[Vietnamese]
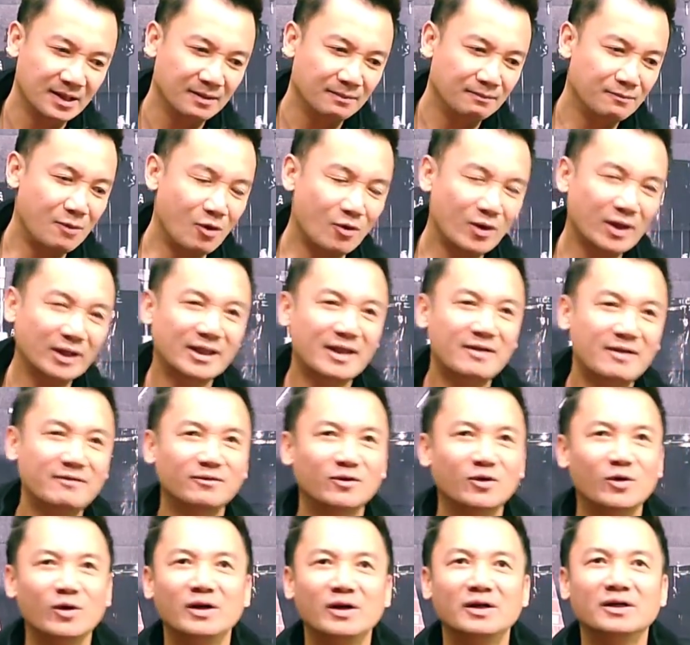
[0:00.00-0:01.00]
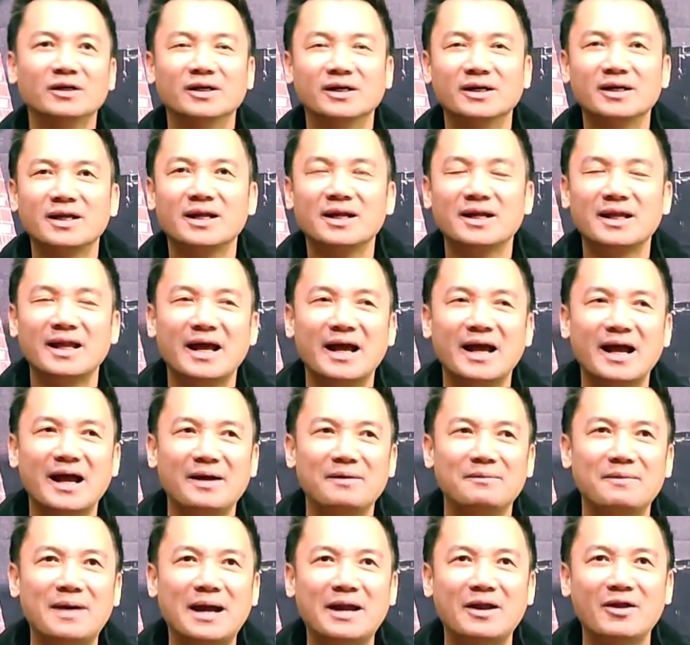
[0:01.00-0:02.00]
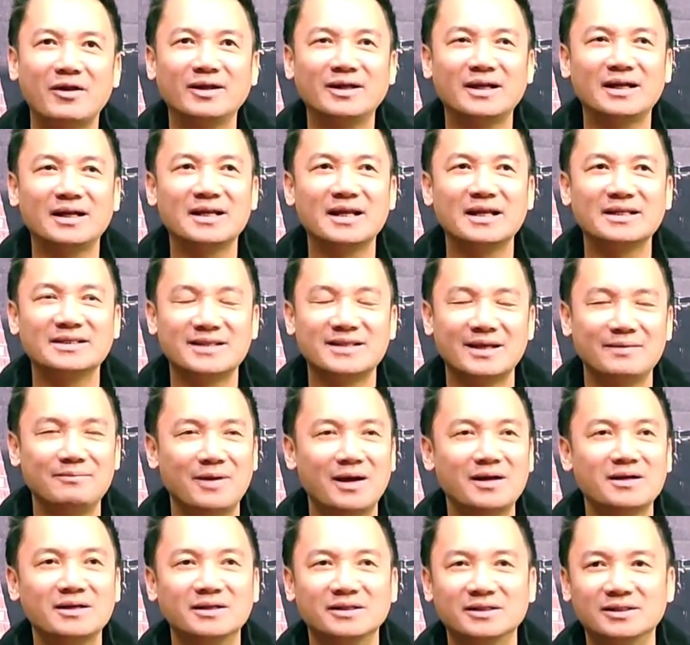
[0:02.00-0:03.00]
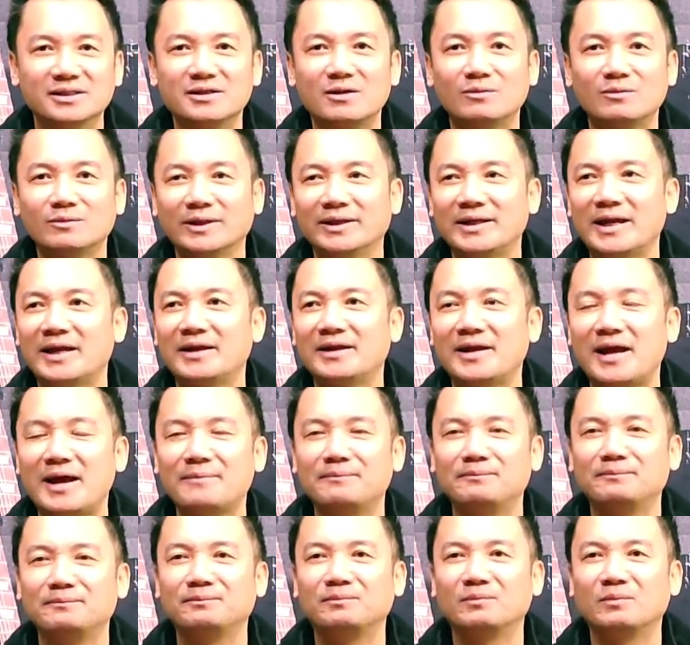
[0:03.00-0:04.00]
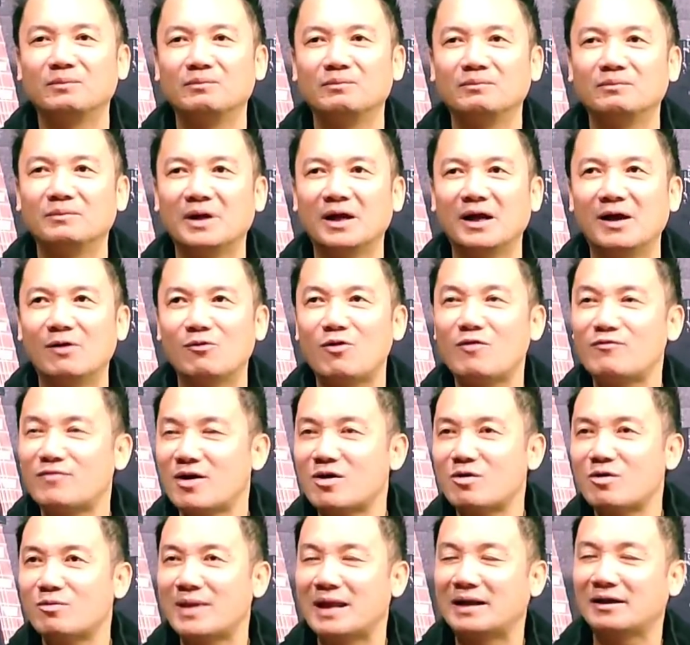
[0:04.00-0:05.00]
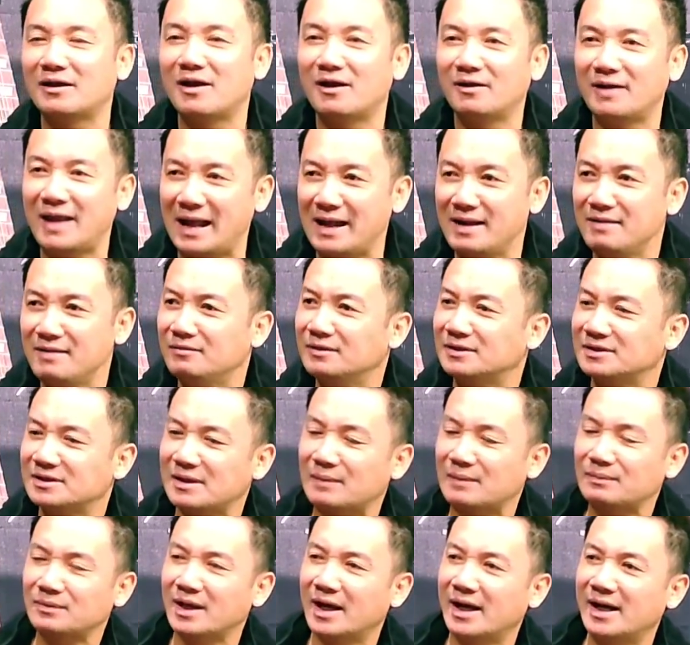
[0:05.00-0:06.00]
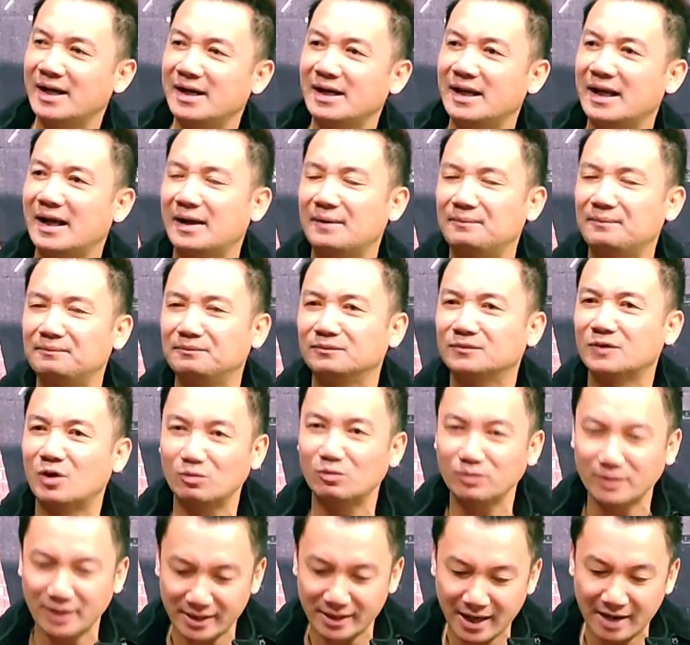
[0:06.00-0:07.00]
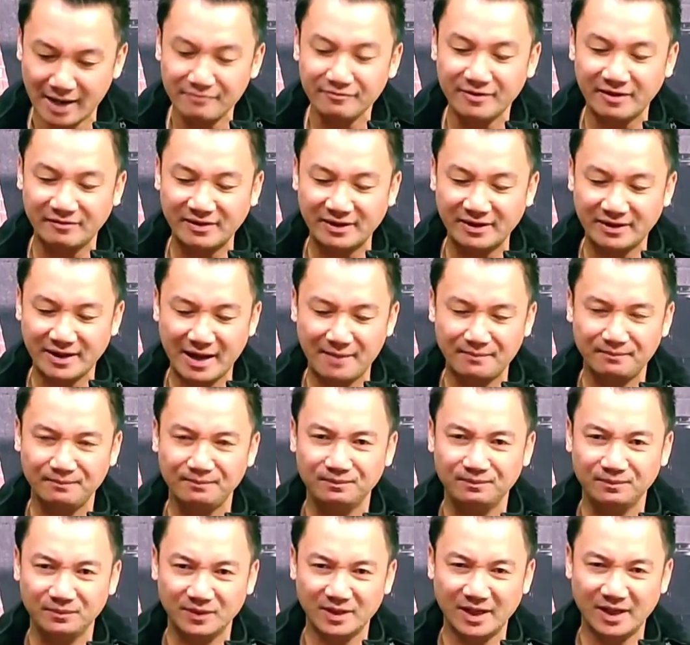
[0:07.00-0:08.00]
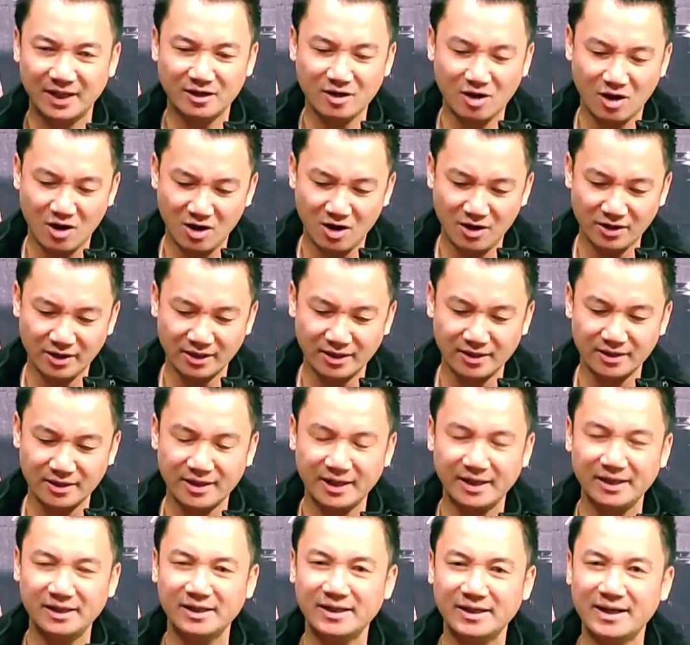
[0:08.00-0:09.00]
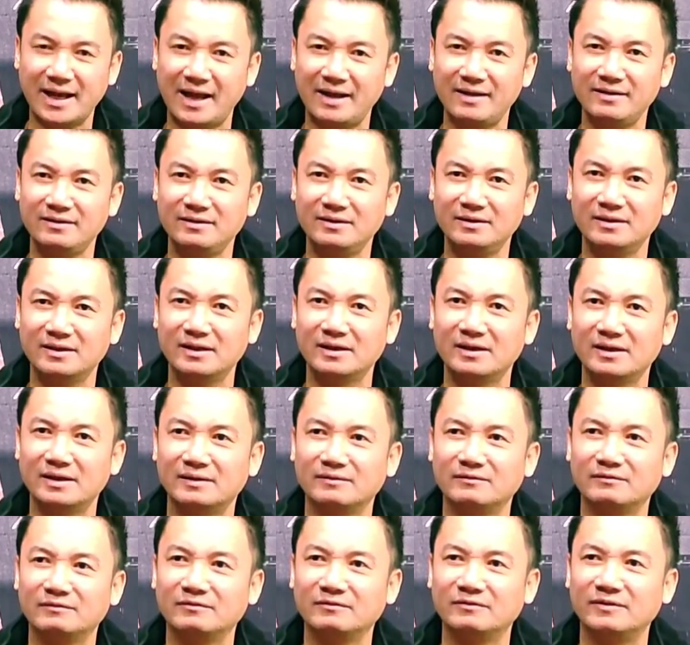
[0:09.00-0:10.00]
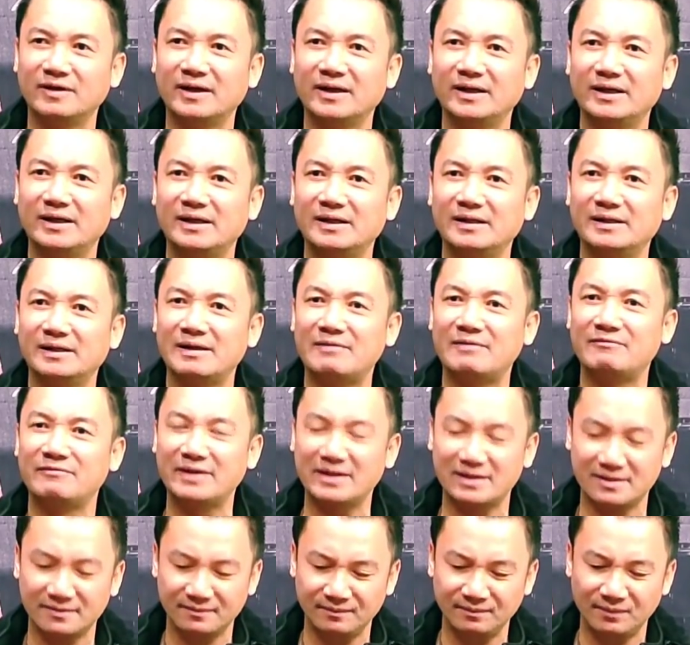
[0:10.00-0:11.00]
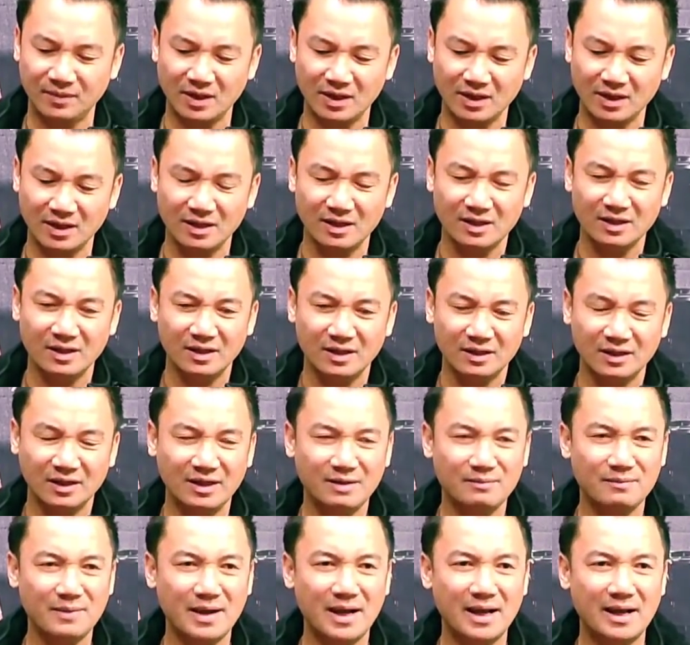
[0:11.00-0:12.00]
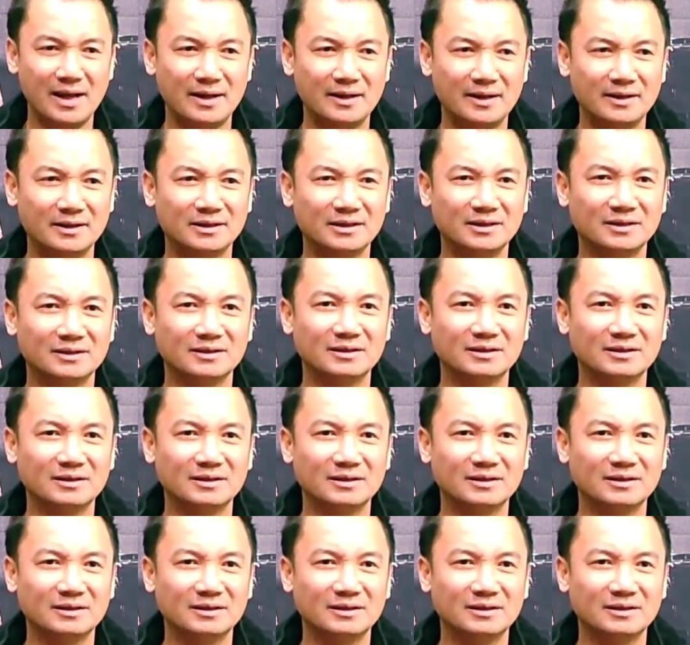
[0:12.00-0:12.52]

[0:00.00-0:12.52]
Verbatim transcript: một cái tin vui nữa đó là bà nói rằng là sẽ mở cửa công ty đại nam à, quốc phòng cũng đang lo lắng sắp tới là cũng định về việt nam để có những cái dự án à, về làm việc nhưng mà